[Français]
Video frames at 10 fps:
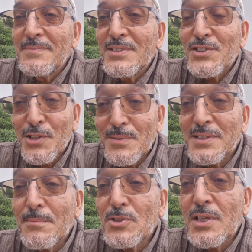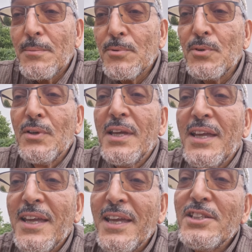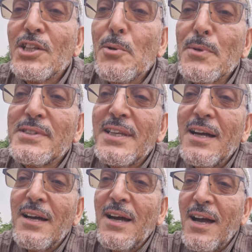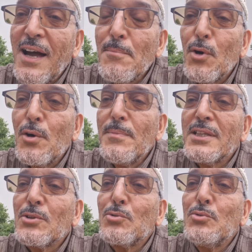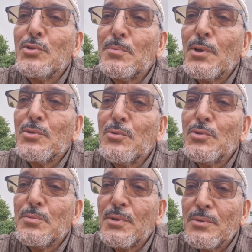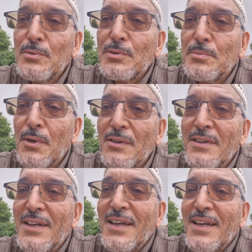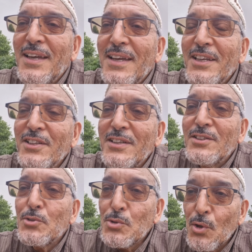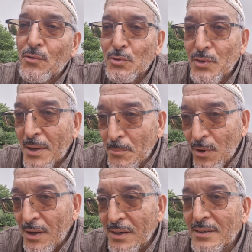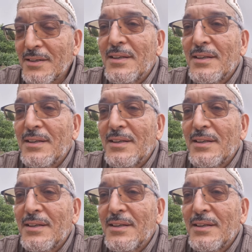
J'ai commencé à manger un peu et j'ai commencé à, me remettre tout doucement, tout doucement, tout doucement. Et je suis revenu à moi.